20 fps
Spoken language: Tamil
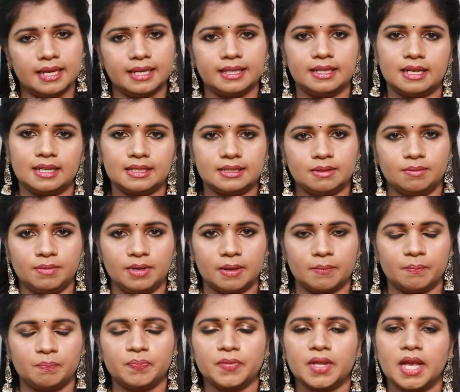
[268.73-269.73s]
இதெல்லாம்
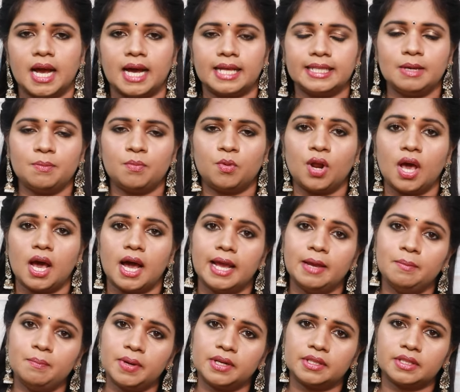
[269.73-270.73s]
சிம்டம் அதே போல்
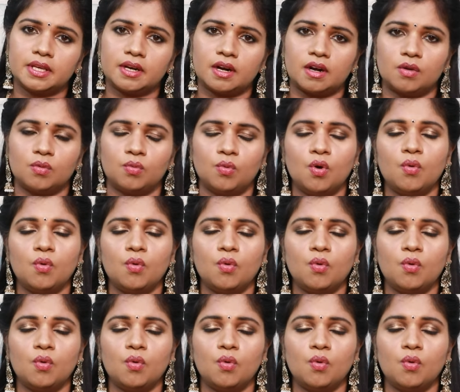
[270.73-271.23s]
ஹைப்பர் தைராய்டு